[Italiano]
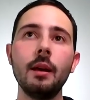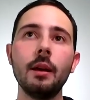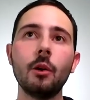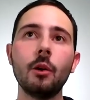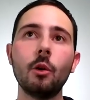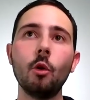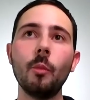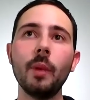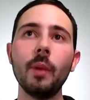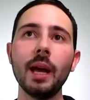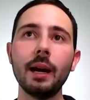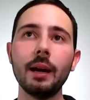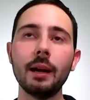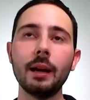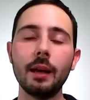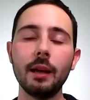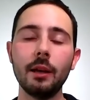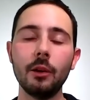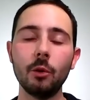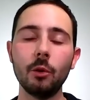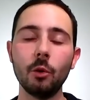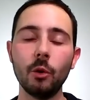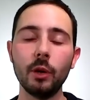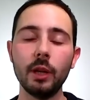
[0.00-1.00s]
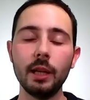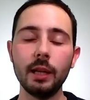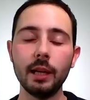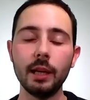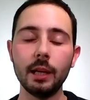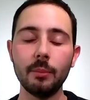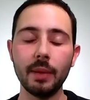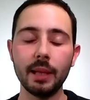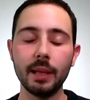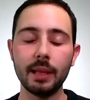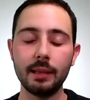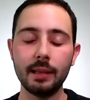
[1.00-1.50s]
come anche noi li
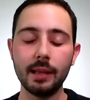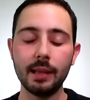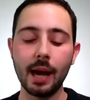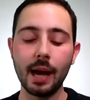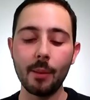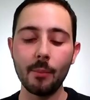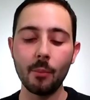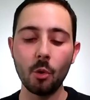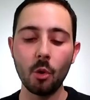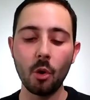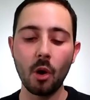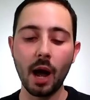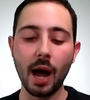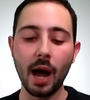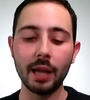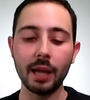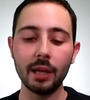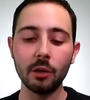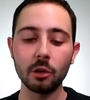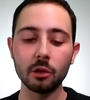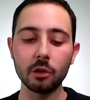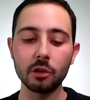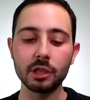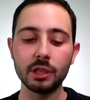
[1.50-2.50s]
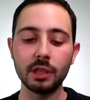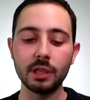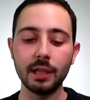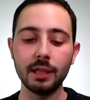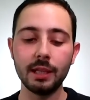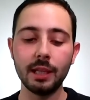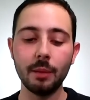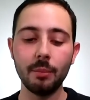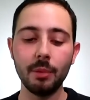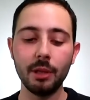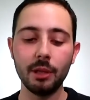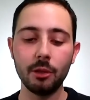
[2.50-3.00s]
rimettiamo ai nostri
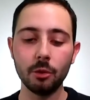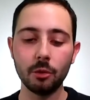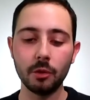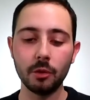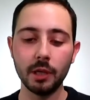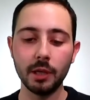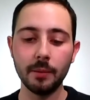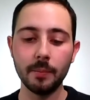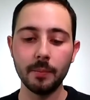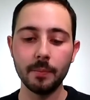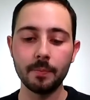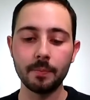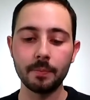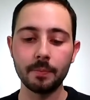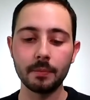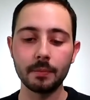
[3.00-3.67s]
debitori